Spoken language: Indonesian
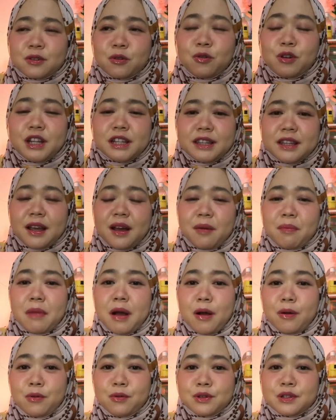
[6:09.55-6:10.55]
kulit yang
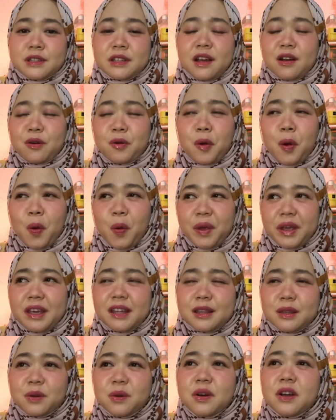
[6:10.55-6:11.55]
bagus yang glowing
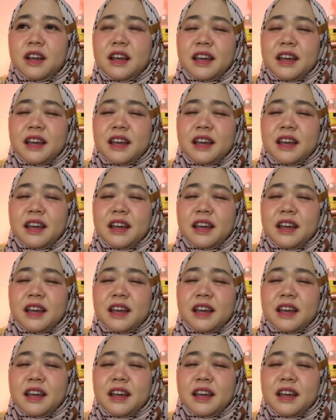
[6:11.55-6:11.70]
itu